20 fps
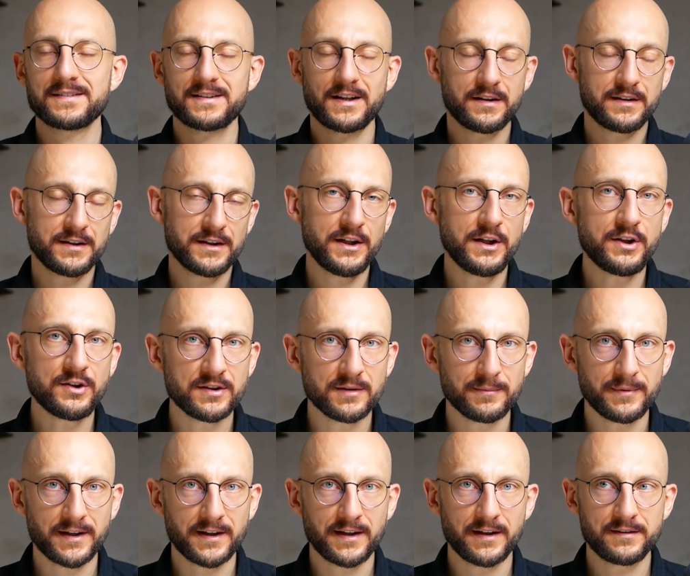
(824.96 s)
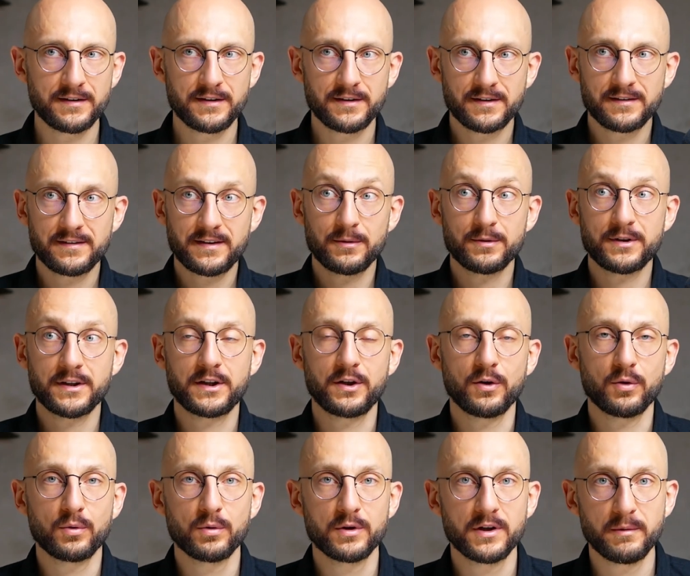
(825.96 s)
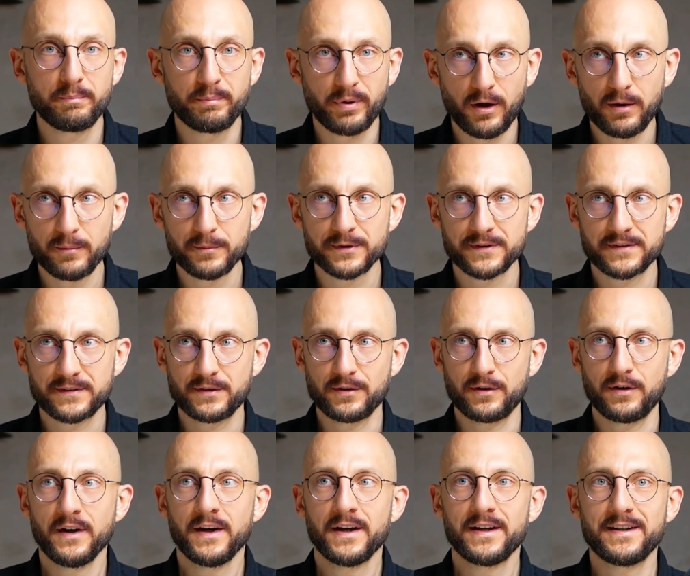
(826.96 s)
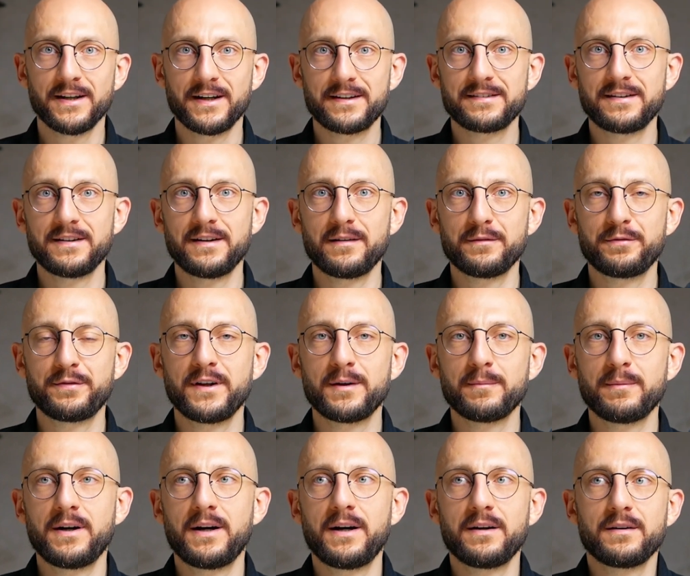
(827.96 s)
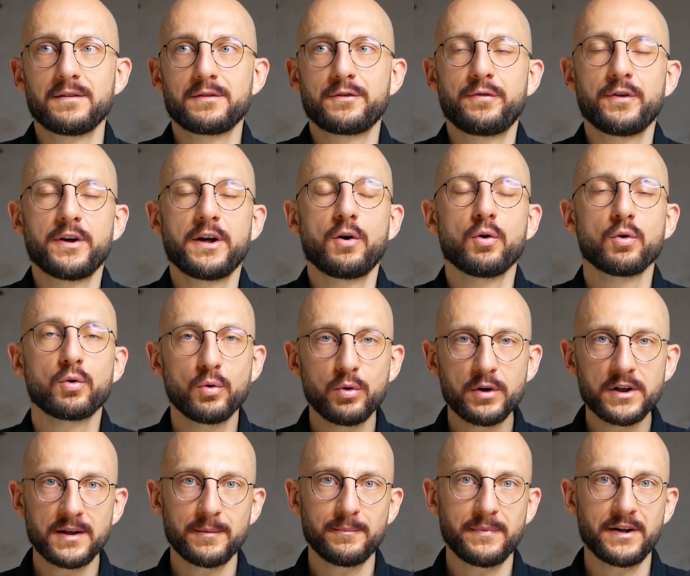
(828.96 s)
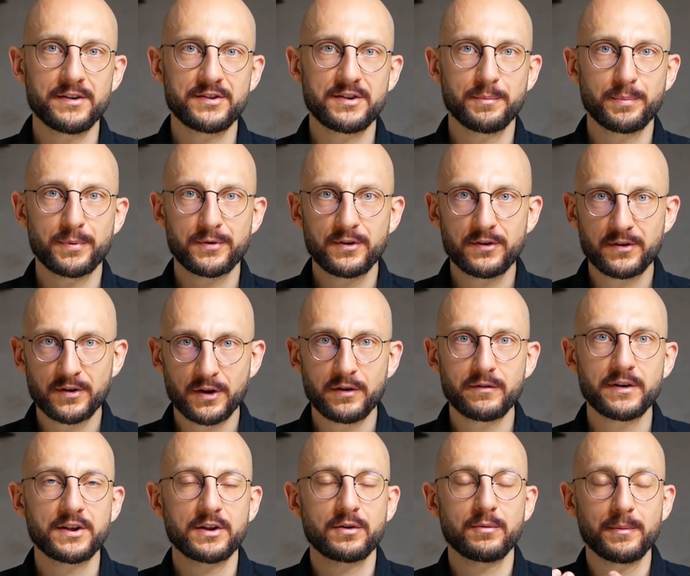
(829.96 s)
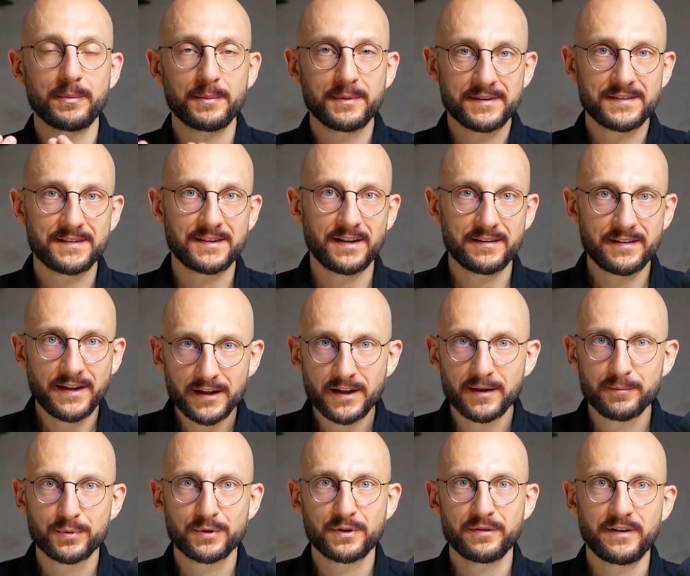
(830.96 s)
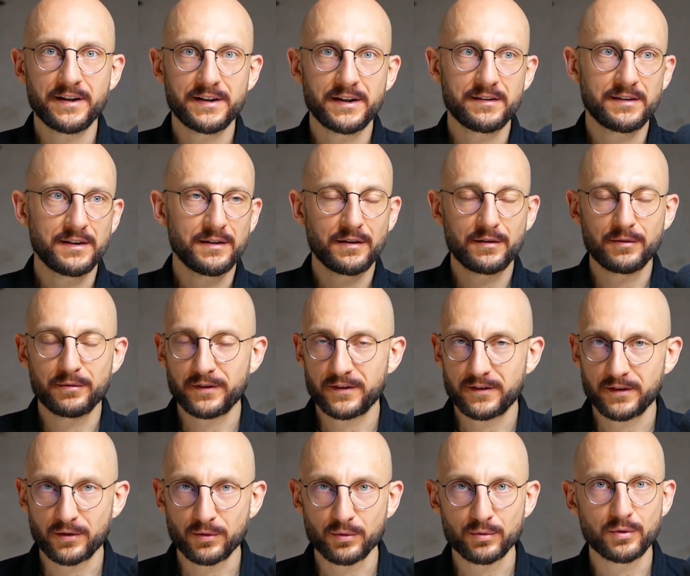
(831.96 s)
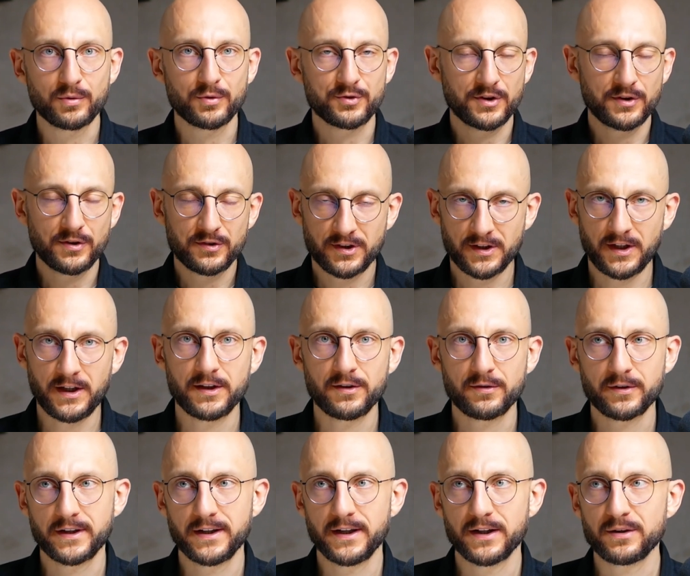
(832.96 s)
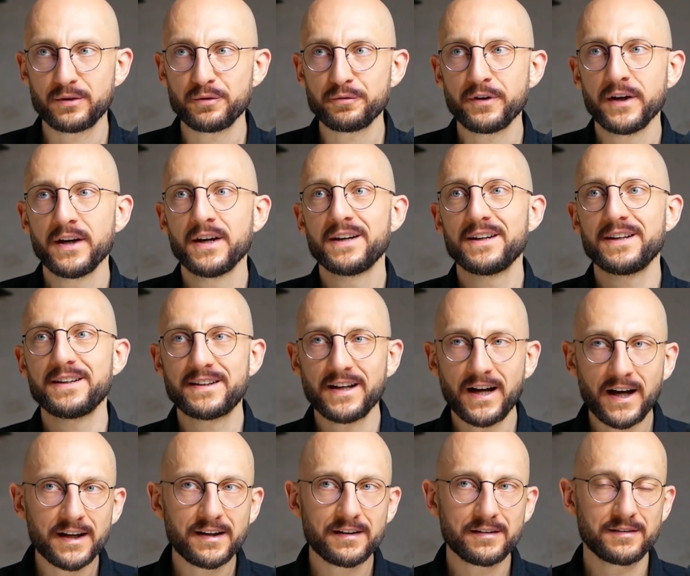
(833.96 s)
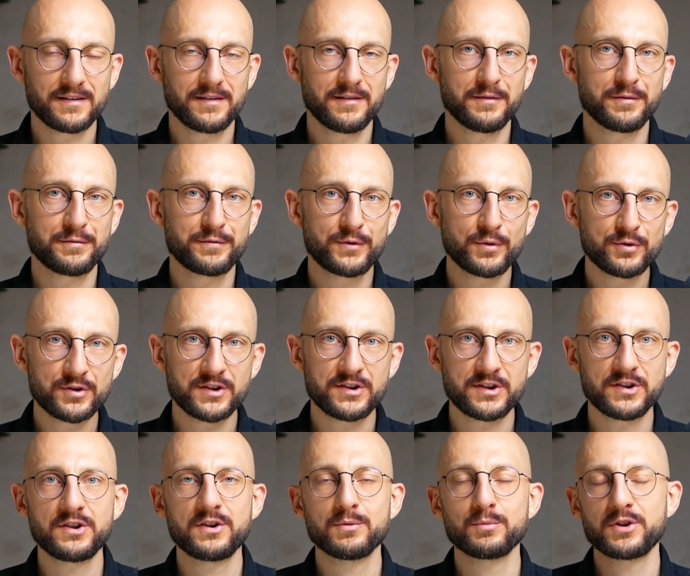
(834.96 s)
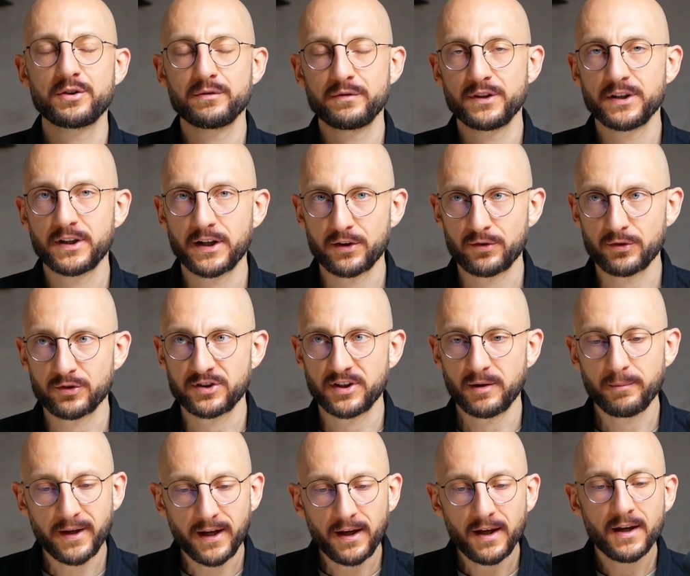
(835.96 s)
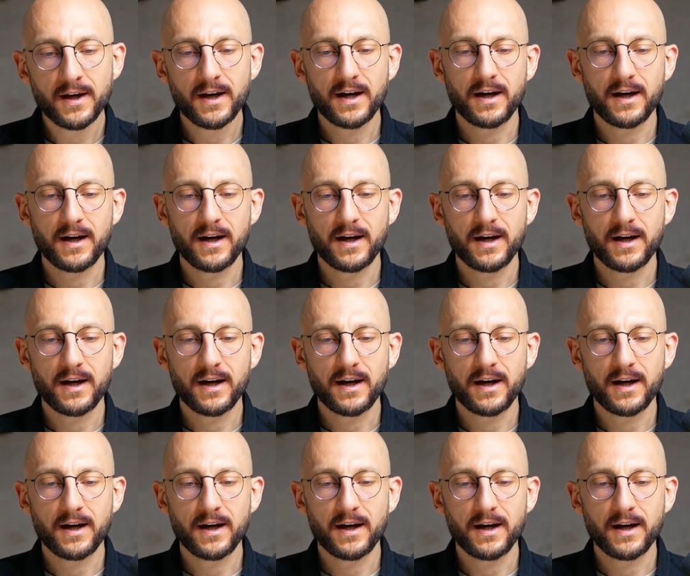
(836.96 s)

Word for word: strategiczny marketing, ten cały taki ogólny pomysł, to jak ta firma twoja ogólnie ma się pozycjonować, jaką ma mieć strategię budowania tego wizerunku, czy docierania do klientów, i tak w dużej części musi wynikać od ciebie,